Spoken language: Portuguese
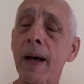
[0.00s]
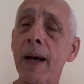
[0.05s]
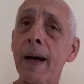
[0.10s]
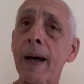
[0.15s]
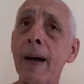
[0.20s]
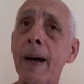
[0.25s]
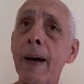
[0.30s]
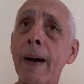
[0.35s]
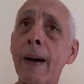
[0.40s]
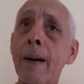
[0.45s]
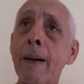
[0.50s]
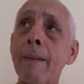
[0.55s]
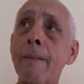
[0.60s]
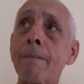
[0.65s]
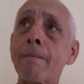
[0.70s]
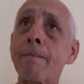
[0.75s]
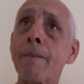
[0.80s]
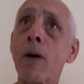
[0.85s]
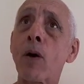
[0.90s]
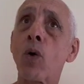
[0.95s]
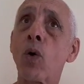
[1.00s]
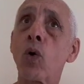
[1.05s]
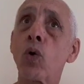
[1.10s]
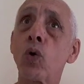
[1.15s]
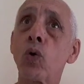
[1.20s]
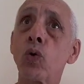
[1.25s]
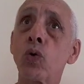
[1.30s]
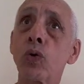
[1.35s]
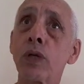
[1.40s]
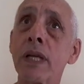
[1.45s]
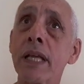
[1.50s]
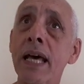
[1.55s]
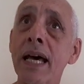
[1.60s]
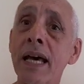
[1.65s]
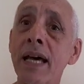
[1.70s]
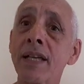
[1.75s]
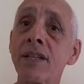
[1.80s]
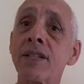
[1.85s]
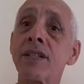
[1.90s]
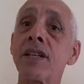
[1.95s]
à
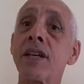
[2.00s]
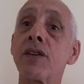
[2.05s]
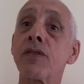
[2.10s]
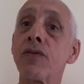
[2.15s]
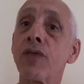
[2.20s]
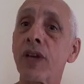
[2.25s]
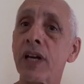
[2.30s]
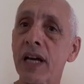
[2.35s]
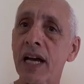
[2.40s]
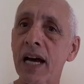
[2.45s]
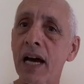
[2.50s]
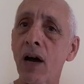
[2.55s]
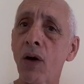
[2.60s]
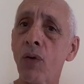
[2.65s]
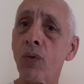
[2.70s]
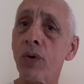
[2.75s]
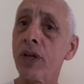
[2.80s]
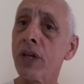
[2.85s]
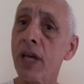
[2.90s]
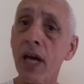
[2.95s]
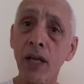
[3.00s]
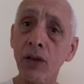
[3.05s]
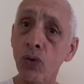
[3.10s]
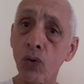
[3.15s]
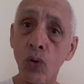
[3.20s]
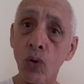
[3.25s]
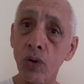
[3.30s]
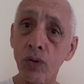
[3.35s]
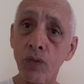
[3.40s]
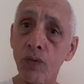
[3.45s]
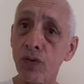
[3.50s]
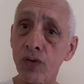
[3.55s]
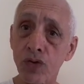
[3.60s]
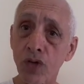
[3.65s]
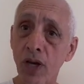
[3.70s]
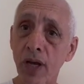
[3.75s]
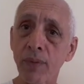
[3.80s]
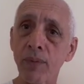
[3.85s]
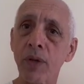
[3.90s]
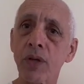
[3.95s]
coluna cervical e a todo o
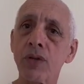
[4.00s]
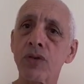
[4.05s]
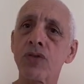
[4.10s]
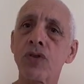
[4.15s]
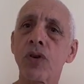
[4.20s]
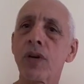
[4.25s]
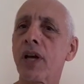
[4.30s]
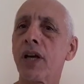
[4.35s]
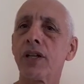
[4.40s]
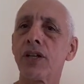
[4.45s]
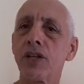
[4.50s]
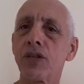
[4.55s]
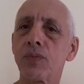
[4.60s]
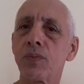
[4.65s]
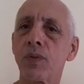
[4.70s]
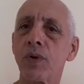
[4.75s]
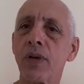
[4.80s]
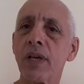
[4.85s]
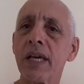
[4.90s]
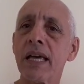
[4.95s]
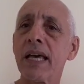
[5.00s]
funcionamento do seu organismo.